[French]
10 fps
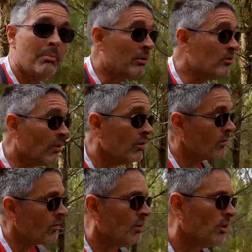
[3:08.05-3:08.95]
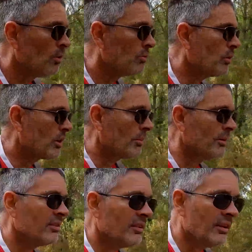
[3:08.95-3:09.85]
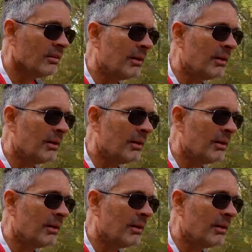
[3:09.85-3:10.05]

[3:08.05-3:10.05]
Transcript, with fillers: pas de vent. Donc après, c'est...